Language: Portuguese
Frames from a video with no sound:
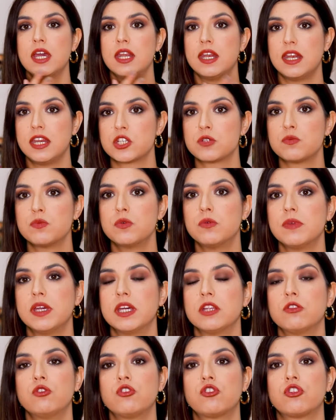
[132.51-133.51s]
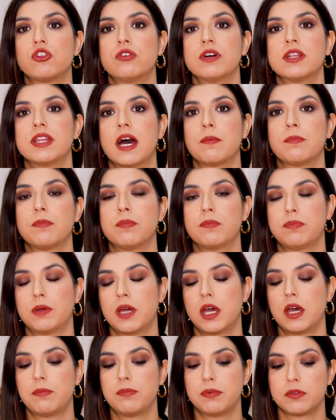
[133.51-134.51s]
Neste momento estão a dar,
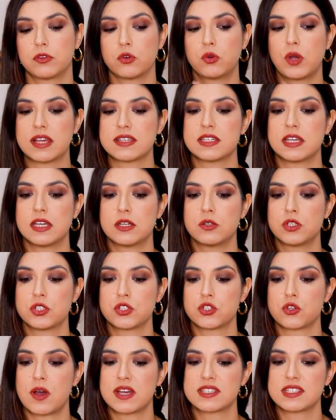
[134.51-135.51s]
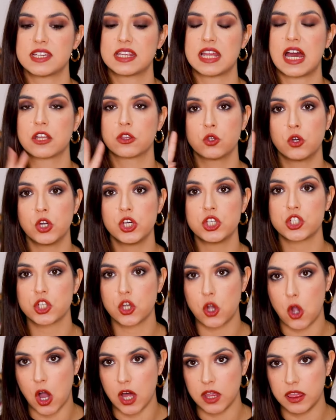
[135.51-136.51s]
uh, estão, a, uh, estão a aceitar dois
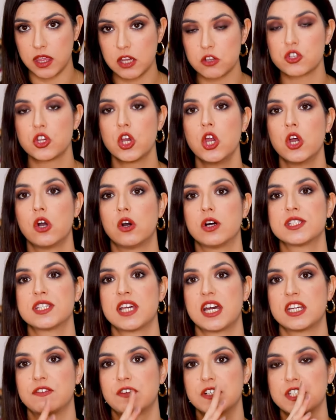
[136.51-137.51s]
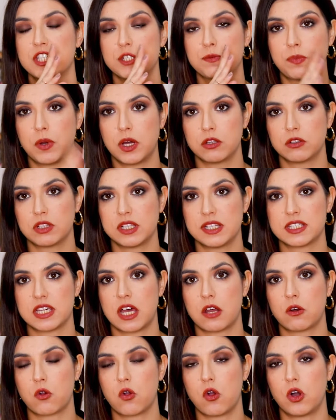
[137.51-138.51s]
códigos, ou seja, vocês podem
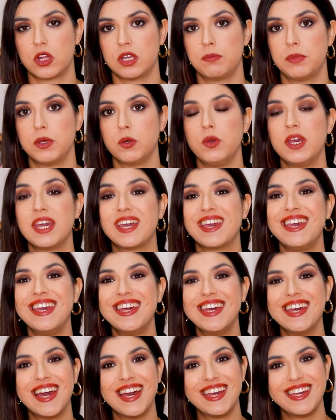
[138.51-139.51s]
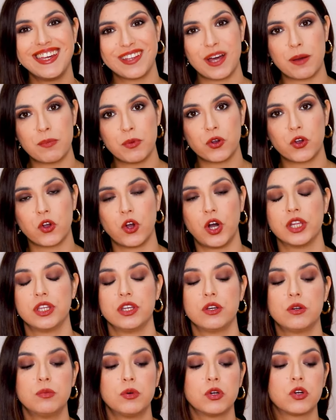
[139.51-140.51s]
utilizar o código B-Week e ainda o meu
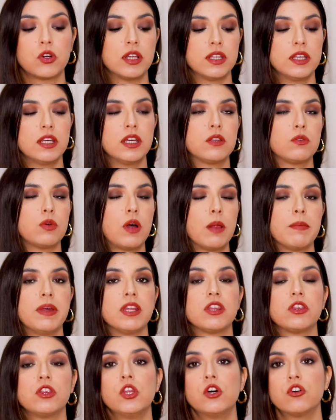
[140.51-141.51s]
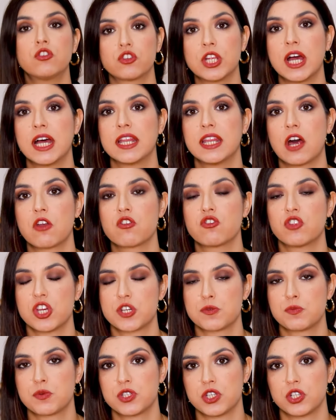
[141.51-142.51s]
código. O meu código atualmente não está a dar os
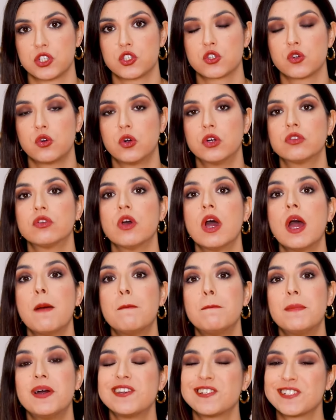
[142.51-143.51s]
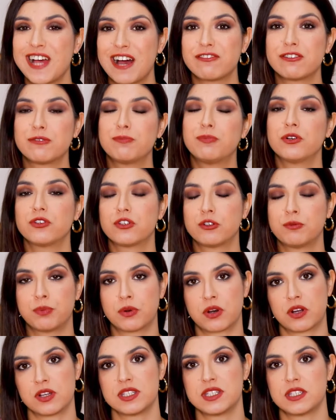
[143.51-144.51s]
10% de desconto, mas dá-vos pontos
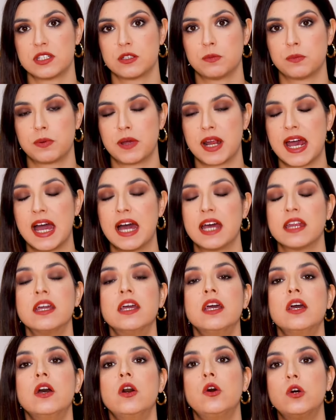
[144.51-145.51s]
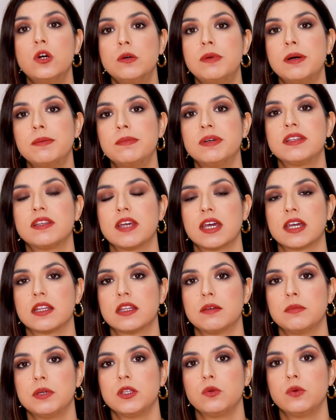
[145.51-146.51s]
prós a dobrar uma manteiga
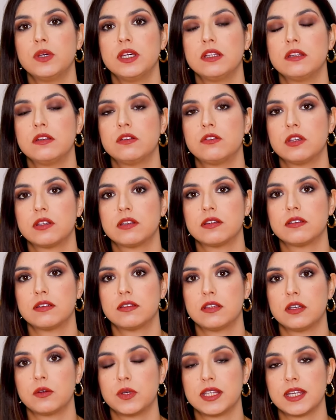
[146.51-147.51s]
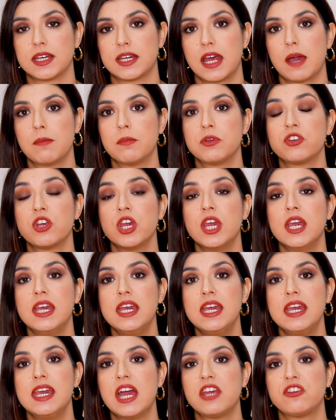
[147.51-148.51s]
de amendoim de 250 gramas
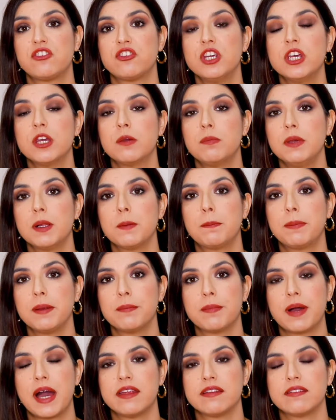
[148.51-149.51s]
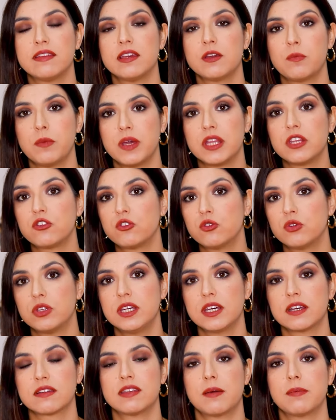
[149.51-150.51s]
e as 5 mil primeiras encomendas do
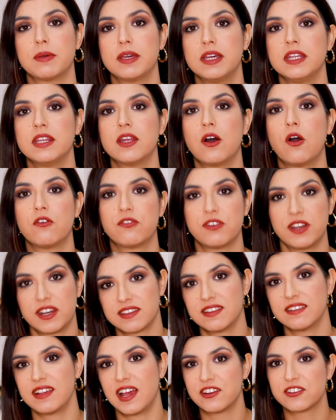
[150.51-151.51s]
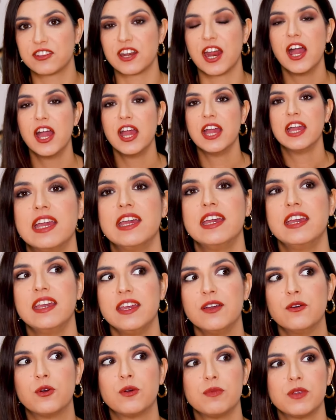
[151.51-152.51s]
dia recebem ainda ofertas extra.
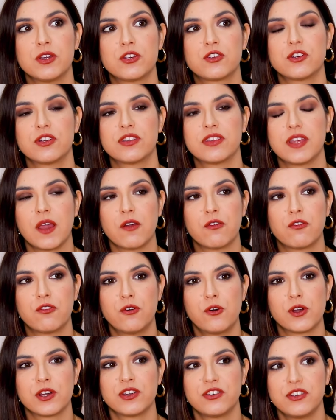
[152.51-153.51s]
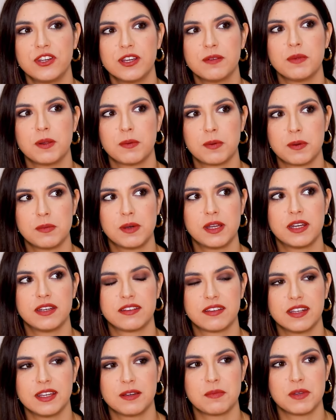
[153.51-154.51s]
E o que me deixou assim, fogo, as 5 mil
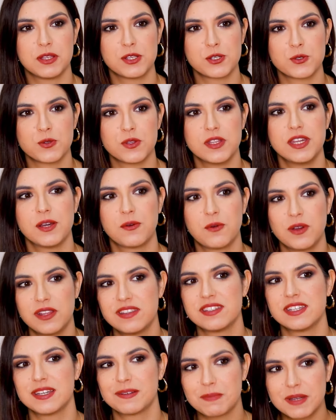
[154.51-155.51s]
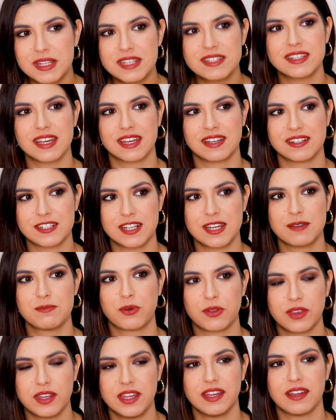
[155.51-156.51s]
primeiras encomendas do dia, quantas encomendas é que eles têm
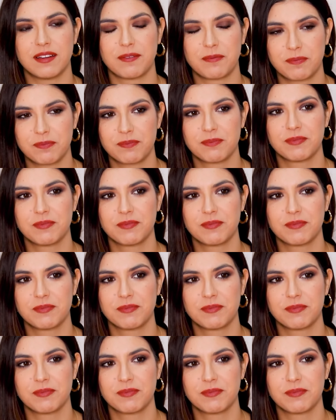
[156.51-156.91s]
por dia?